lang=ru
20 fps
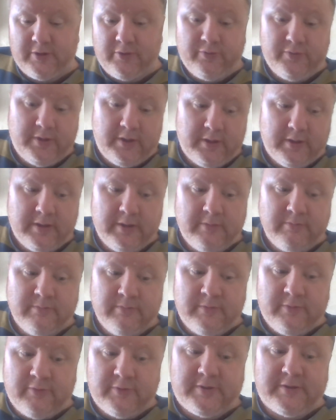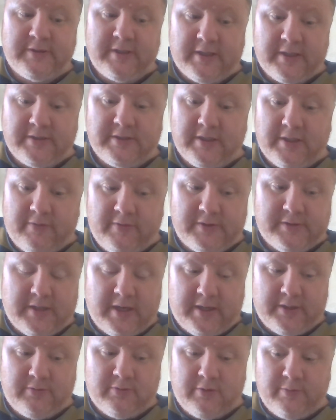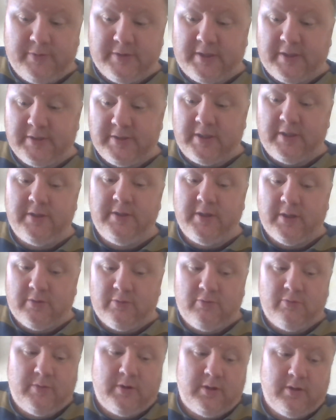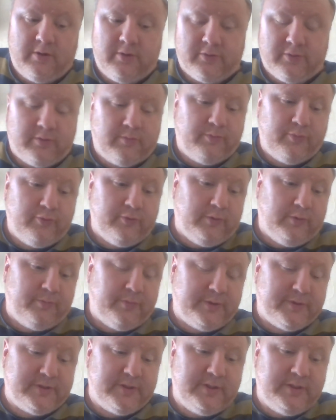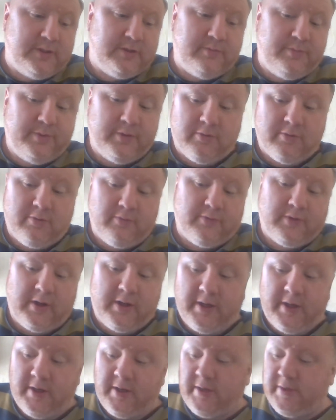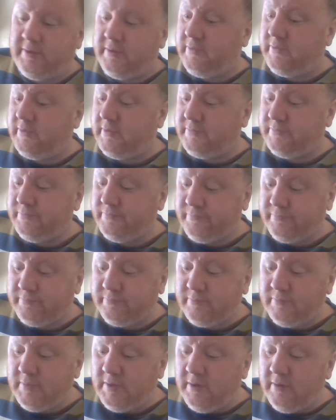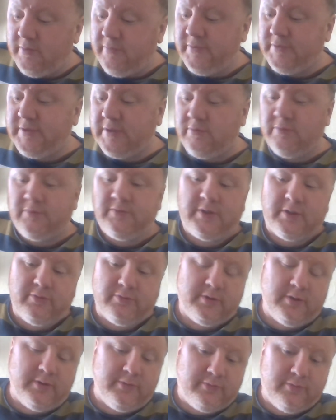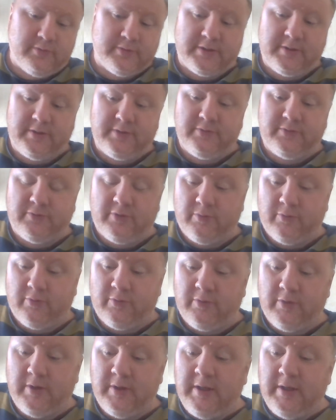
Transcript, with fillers: Людей вот старой закваской, которые бы сказали нет, ну мало ли что, Путин, президент, Петров, какая разница. Вы закон нарушили, все, садитесь в тюрьму.